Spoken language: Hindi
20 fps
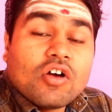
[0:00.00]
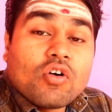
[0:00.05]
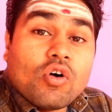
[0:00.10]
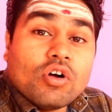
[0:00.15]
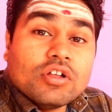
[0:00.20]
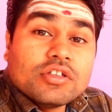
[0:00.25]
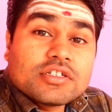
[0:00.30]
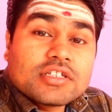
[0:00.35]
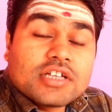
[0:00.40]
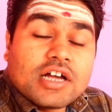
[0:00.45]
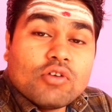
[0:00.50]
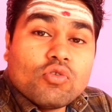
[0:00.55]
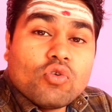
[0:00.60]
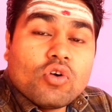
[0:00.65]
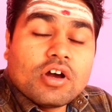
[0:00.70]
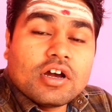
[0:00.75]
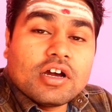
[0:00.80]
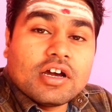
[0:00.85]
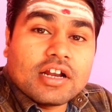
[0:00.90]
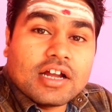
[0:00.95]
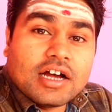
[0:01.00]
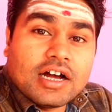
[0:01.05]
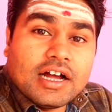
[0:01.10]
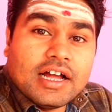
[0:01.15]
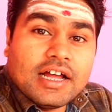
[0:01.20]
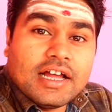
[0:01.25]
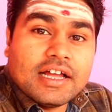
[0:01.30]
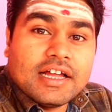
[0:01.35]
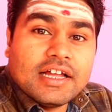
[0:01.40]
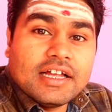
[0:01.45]
कौन सा वो ग्रह
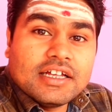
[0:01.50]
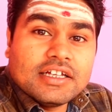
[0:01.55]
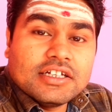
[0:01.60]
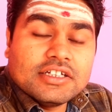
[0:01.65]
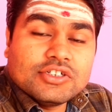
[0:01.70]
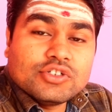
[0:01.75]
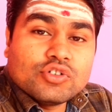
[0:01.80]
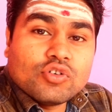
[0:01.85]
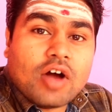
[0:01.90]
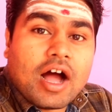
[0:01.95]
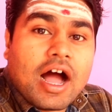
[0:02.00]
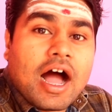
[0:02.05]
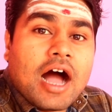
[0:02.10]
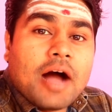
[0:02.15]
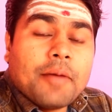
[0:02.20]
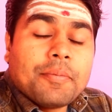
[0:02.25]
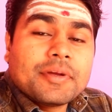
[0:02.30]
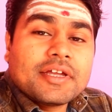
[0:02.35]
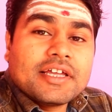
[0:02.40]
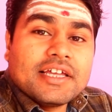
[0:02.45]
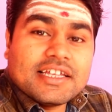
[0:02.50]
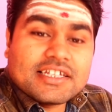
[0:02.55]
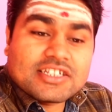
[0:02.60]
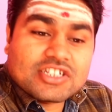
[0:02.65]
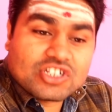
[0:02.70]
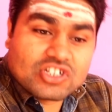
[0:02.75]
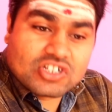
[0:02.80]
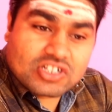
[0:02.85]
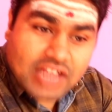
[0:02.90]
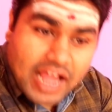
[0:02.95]
है जो आपके
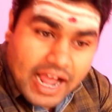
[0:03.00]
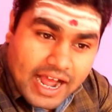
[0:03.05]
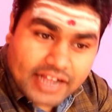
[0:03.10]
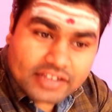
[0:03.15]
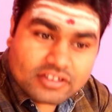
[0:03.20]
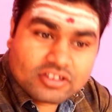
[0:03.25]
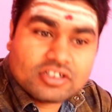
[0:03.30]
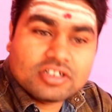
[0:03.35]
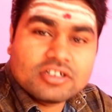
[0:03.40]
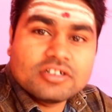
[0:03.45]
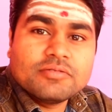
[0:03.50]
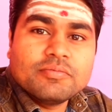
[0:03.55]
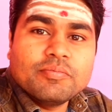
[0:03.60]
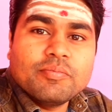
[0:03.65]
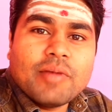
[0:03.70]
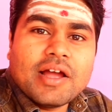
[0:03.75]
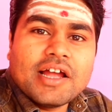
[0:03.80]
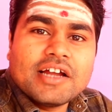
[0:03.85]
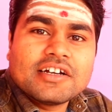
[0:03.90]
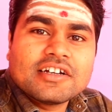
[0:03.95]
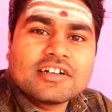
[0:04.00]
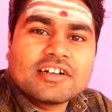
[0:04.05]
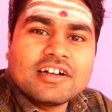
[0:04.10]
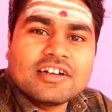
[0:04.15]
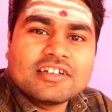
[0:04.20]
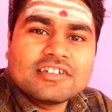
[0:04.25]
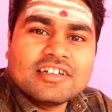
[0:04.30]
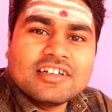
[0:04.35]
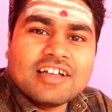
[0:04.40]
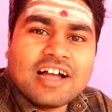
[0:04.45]
साथ बैठ
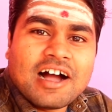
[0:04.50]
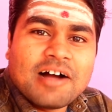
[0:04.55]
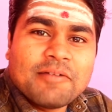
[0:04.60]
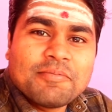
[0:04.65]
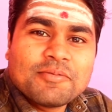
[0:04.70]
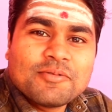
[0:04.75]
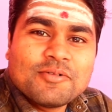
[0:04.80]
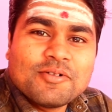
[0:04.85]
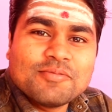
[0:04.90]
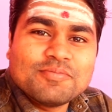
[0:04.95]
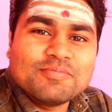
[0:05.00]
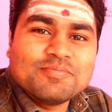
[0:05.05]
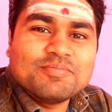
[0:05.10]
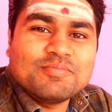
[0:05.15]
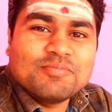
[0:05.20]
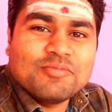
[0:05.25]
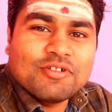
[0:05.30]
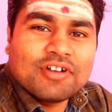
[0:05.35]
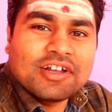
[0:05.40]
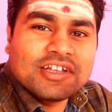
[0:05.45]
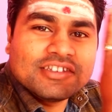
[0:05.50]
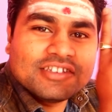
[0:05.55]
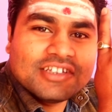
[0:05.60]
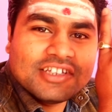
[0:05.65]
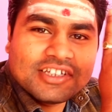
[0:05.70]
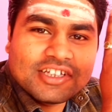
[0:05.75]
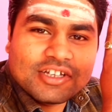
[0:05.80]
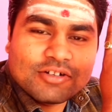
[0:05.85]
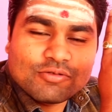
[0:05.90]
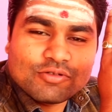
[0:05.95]
करके आपको
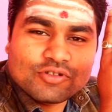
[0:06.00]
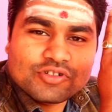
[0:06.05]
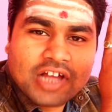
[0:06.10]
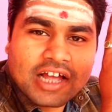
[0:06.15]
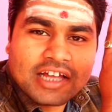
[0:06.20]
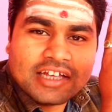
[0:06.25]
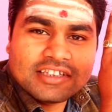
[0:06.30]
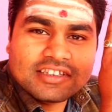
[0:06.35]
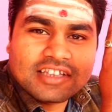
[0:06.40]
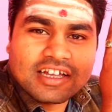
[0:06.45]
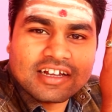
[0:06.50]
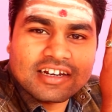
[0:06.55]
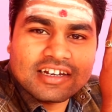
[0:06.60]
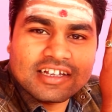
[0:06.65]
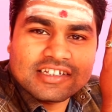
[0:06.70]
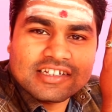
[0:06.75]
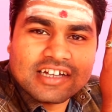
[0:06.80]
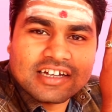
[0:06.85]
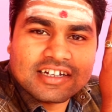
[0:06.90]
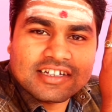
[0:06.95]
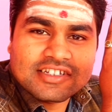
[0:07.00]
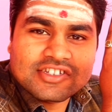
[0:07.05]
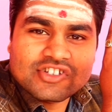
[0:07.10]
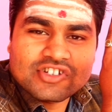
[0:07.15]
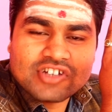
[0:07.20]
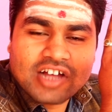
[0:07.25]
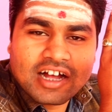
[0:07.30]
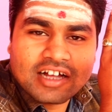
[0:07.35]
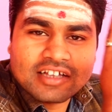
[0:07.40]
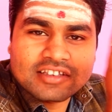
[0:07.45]
बुलंदी के ऊंचाई तक ले जाना
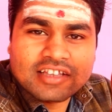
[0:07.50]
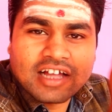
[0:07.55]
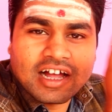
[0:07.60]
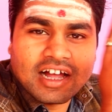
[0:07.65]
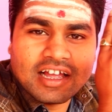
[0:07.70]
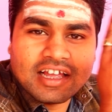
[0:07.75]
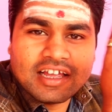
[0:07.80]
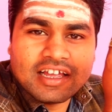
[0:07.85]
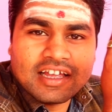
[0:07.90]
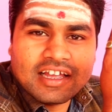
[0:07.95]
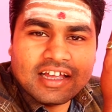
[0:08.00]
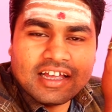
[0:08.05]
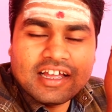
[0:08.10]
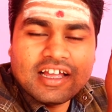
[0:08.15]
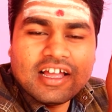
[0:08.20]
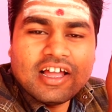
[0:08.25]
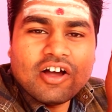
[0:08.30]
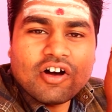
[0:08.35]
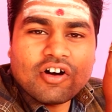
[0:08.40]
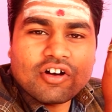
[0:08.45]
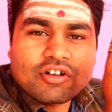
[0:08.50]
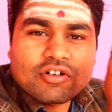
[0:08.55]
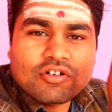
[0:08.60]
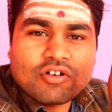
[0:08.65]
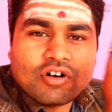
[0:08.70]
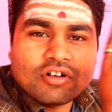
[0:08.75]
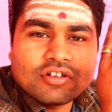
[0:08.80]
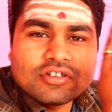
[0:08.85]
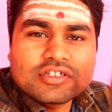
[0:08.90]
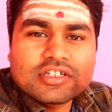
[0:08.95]
चाहता है और
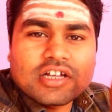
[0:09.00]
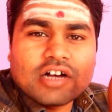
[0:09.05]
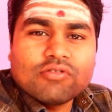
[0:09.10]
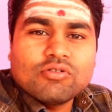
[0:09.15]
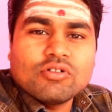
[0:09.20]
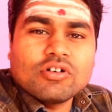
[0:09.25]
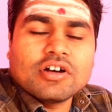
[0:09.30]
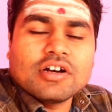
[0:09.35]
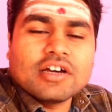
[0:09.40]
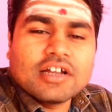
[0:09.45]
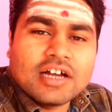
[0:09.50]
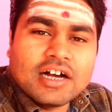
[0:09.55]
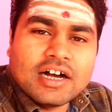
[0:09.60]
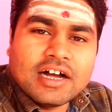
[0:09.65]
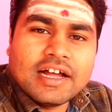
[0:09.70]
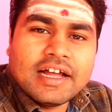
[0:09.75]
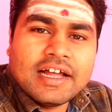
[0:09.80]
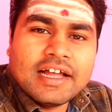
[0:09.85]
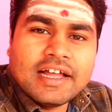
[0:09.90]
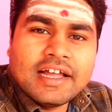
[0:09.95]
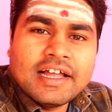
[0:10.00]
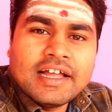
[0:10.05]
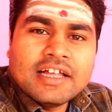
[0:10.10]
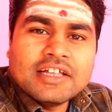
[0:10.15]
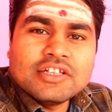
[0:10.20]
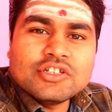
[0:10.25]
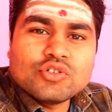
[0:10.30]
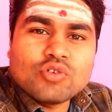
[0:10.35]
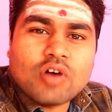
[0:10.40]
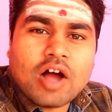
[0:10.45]
कौन सा वो ग्रह
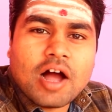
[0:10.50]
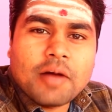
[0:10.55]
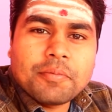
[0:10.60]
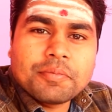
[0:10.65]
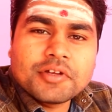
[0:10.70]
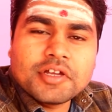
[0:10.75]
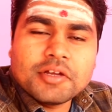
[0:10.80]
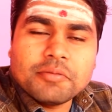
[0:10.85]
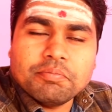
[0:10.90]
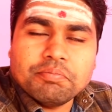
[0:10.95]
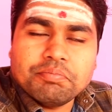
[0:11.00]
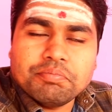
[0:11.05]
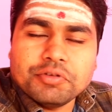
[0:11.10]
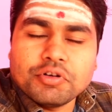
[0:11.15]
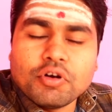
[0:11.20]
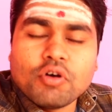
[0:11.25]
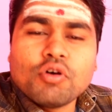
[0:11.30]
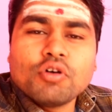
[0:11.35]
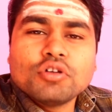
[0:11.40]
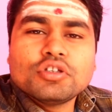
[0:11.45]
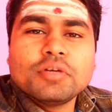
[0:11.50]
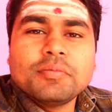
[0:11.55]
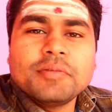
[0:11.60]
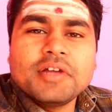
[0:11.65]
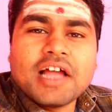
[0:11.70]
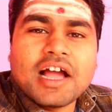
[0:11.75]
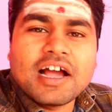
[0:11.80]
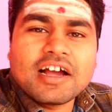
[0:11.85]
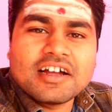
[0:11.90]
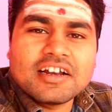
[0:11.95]
है जो आपके विरोध
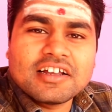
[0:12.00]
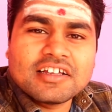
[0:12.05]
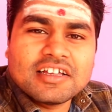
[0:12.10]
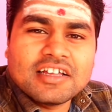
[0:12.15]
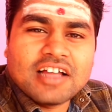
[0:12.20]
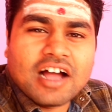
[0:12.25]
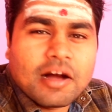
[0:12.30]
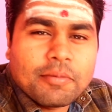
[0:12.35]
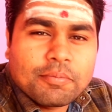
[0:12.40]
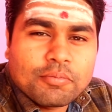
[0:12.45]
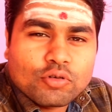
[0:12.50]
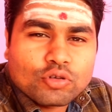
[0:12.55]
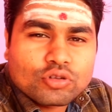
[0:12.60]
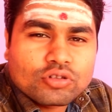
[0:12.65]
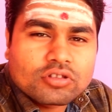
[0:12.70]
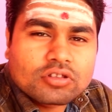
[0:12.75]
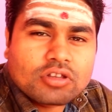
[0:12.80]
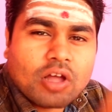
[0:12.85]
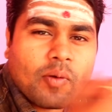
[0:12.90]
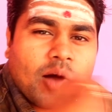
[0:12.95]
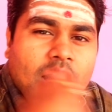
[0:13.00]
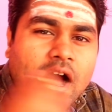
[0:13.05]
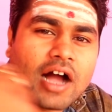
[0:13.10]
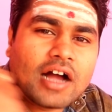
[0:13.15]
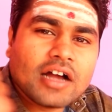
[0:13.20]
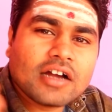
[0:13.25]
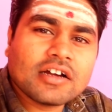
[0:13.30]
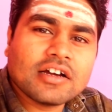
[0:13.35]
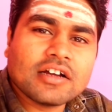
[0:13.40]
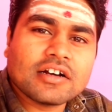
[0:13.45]
में आकर के आपको
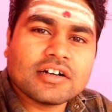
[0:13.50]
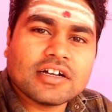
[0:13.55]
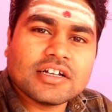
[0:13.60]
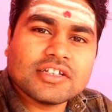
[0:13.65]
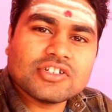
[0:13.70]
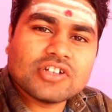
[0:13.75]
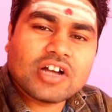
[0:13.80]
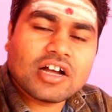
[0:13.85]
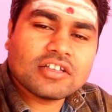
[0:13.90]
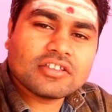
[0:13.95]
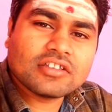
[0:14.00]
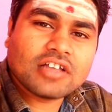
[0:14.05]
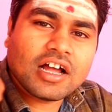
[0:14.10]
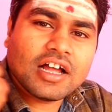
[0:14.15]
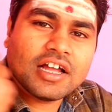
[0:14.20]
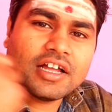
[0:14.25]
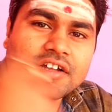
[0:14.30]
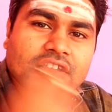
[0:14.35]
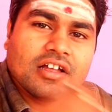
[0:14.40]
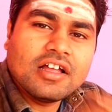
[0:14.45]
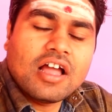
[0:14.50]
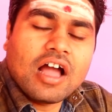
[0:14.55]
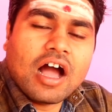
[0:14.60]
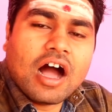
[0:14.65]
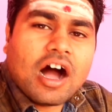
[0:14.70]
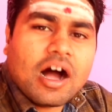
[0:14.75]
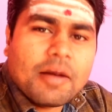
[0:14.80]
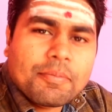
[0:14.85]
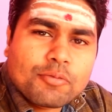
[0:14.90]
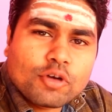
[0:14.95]
तबाह करना चाहता है
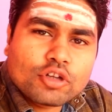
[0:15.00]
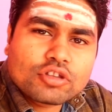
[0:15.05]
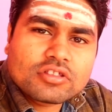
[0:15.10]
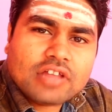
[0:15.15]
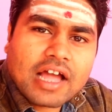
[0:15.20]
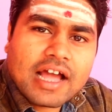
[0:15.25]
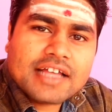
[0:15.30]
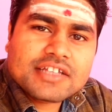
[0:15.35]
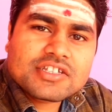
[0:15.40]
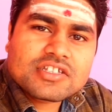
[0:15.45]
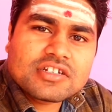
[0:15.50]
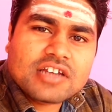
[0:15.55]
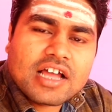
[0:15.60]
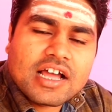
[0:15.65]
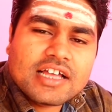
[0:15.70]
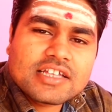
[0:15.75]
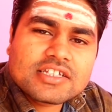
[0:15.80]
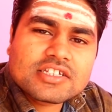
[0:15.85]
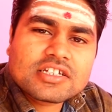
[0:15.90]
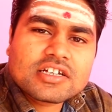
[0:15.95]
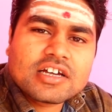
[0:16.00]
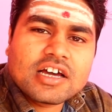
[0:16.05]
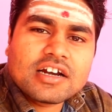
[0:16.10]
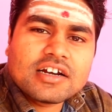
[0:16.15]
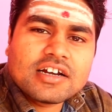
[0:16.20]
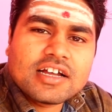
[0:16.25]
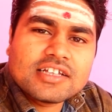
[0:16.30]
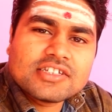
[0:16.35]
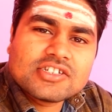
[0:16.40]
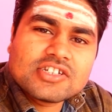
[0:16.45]
आपको तहस नहस
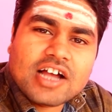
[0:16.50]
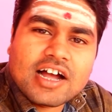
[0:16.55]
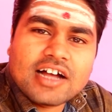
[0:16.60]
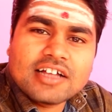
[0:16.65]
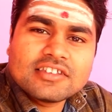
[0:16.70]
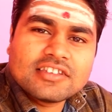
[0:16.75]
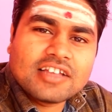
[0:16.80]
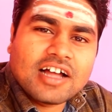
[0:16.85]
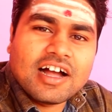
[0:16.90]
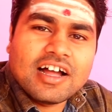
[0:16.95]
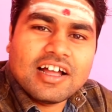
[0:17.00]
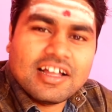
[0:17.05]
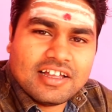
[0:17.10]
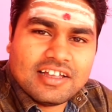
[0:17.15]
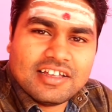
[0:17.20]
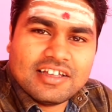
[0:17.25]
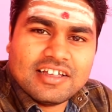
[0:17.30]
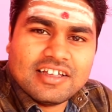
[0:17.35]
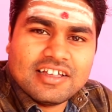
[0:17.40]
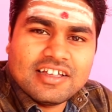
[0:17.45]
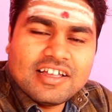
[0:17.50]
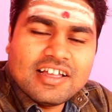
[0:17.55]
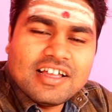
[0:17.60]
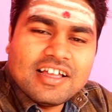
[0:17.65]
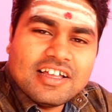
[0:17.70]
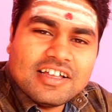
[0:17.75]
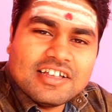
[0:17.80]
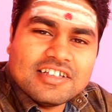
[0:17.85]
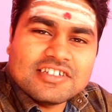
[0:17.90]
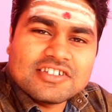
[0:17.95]
करना चाहता है
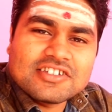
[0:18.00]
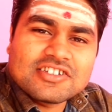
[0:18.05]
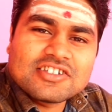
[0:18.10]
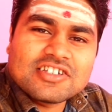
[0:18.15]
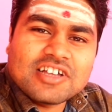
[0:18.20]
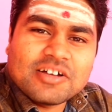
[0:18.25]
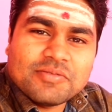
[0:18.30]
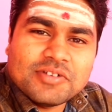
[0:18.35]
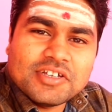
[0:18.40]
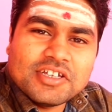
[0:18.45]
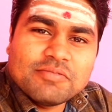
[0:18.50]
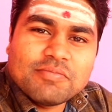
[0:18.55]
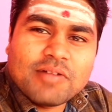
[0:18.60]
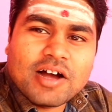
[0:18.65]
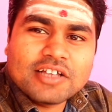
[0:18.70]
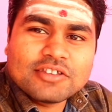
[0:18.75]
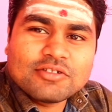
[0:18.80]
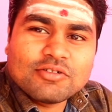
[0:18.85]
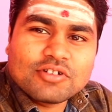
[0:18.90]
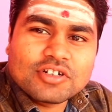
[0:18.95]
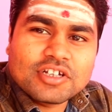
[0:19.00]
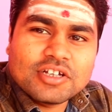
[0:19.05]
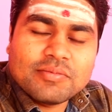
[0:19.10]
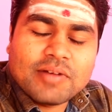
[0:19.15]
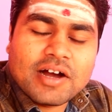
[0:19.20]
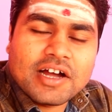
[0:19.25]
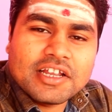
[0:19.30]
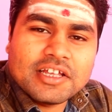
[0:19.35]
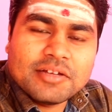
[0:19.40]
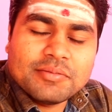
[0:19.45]
इन सभी बातों के
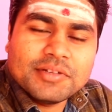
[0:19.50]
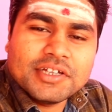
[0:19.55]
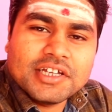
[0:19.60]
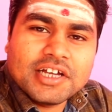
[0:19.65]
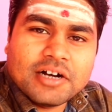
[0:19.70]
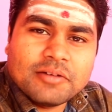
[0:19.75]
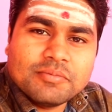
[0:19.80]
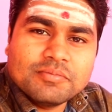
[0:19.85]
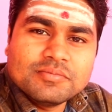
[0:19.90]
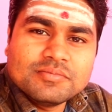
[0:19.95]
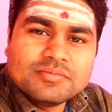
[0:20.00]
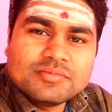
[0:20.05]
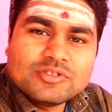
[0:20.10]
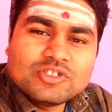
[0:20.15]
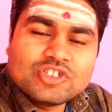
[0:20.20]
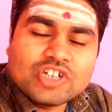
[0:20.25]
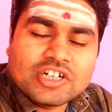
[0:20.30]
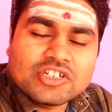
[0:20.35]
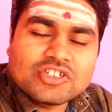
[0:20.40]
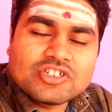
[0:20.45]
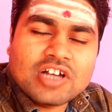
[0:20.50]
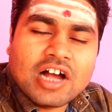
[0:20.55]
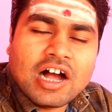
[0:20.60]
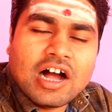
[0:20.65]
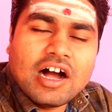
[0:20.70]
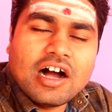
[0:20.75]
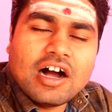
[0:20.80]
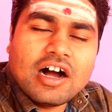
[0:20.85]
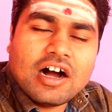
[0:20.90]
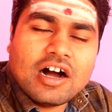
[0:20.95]
बारे में हम
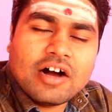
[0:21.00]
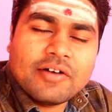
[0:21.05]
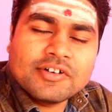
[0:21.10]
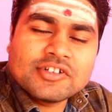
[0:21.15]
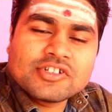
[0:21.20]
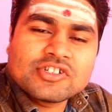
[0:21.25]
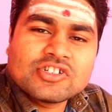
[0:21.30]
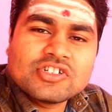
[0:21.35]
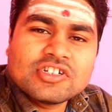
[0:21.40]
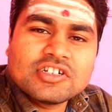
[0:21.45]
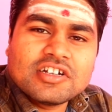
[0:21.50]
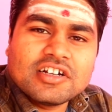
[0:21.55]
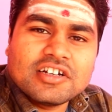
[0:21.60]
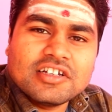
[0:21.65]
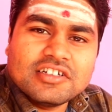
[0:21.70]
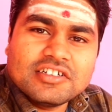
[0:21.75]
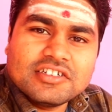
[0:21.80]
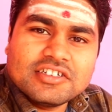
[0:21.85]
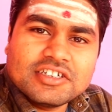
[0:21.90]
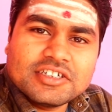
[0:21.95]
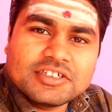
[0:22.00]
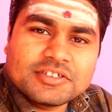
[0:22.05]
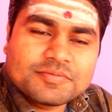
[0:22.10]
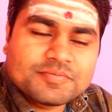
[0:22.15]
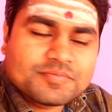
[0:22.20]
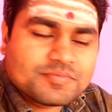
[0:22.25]
चर्चा अवश्य करेंगे